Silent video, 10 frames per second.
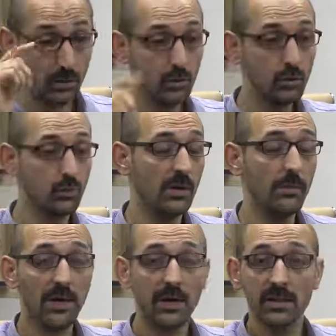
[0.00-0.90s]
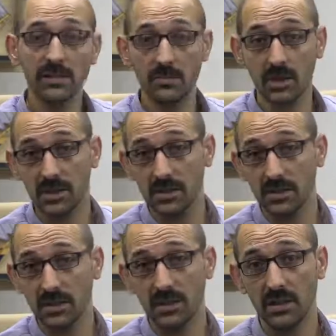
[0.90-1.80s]
YouTube'dan para kazanmak
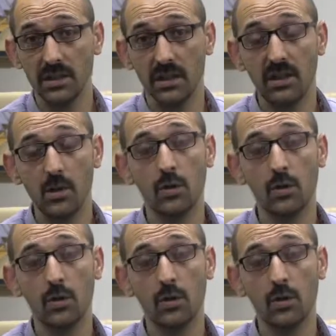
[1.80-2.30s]
için yine